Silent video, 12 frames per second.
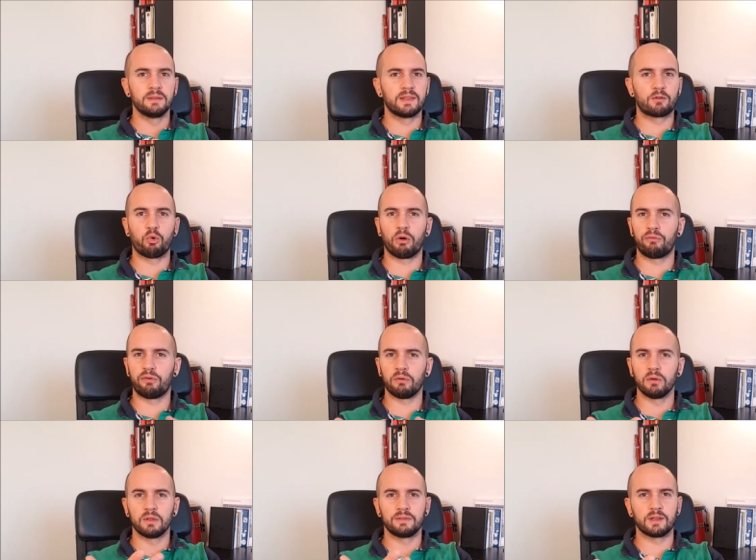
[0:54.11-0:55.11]
des cours
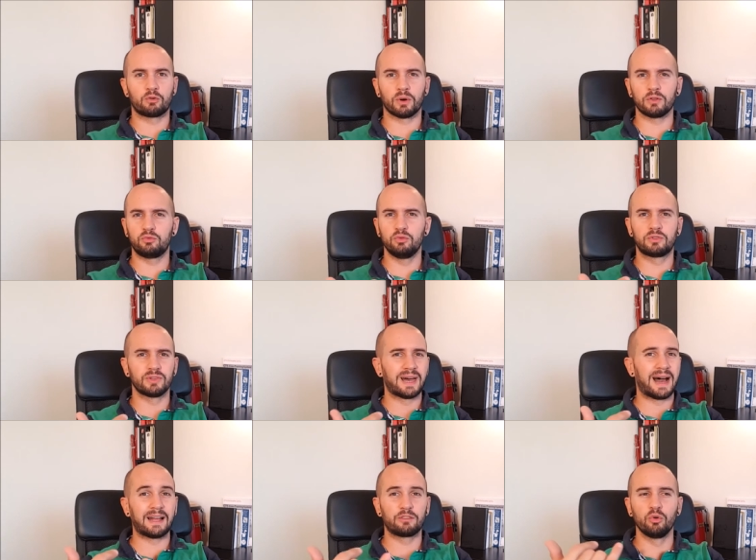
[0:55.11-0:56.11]
enfants, des cours adultes,
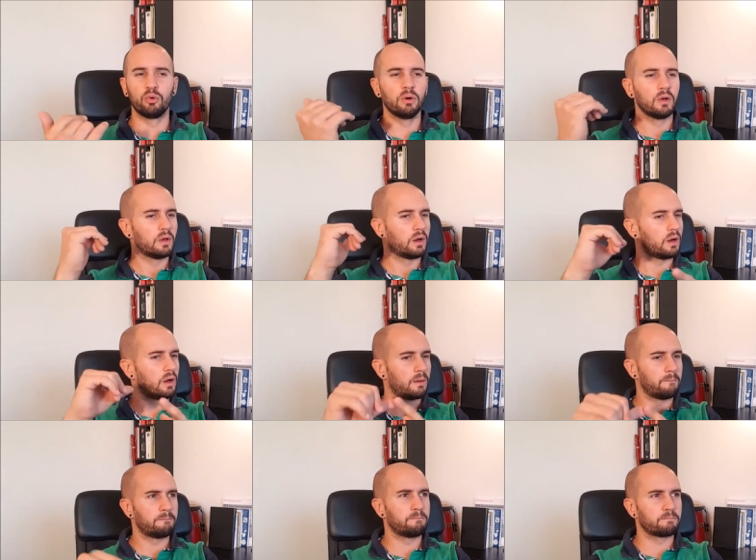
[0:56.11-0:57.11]
ados,
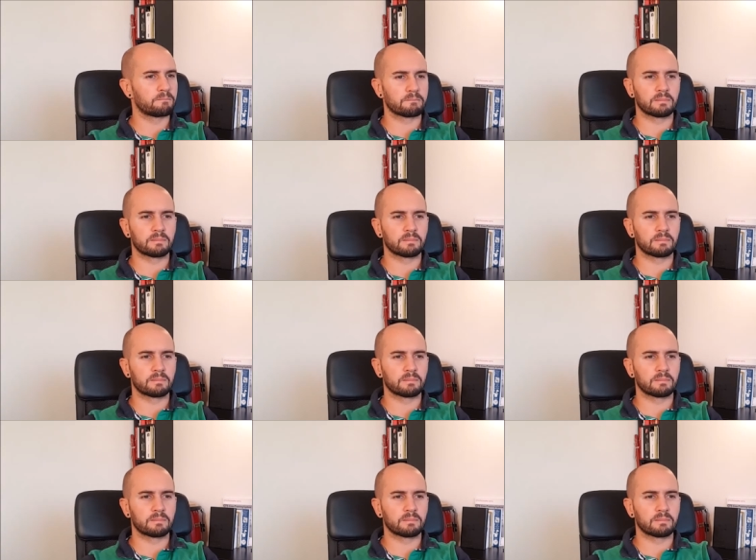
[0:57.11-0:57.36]
euh,